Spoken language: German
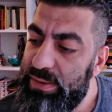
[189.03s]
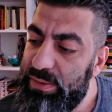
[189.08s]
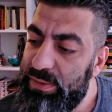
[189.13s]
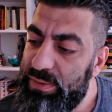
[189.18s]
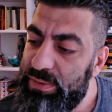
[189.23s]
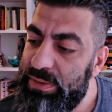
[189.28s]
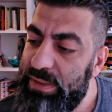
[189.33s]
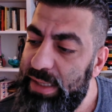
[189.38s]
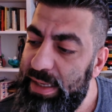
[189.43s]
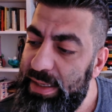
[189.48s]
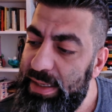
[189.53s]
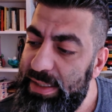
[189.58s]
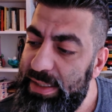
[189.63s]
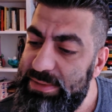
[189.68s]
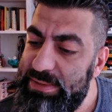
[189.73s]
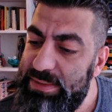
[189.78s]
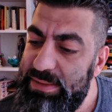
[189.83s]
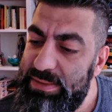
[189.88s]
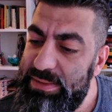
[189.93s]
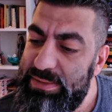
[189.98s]
Und er
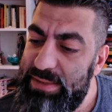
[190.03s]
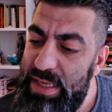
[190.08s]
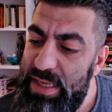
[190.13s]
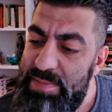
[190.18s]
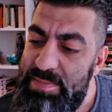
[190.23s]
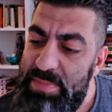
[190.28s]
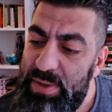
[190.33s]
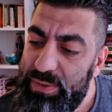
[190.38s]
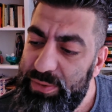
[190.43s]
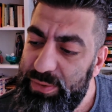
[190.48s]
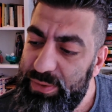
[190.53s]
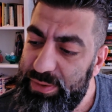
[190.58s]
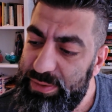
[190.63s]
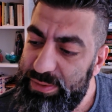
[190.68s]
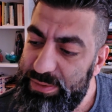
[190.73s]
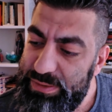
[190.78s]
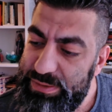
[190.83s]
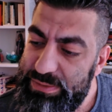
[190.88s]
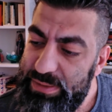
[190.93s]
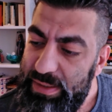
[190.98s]
lächelt immer noch
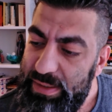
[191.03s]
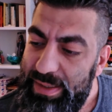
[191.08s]
nicht,